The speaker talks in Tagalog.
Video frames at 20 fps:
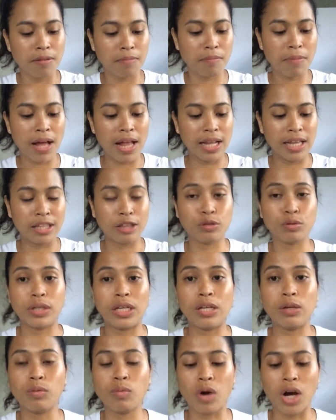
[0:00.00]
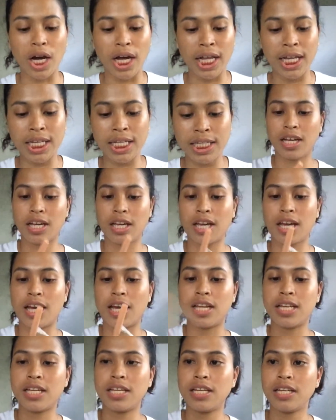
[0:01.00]
Bale, two in one.
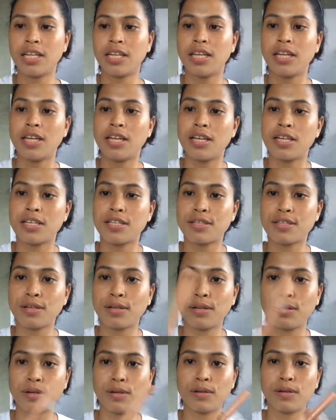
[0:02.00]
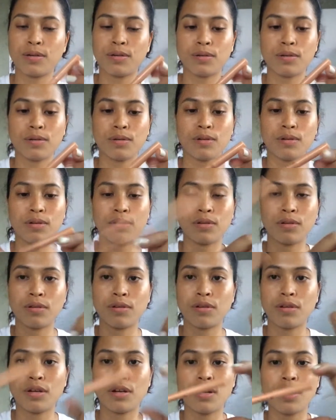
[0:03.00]
Ayan. So,
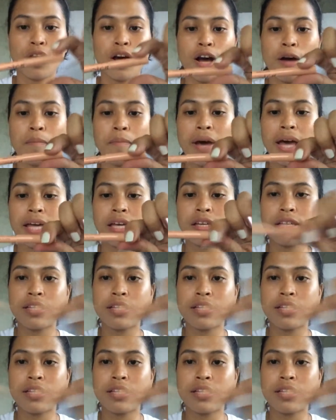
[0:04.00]
my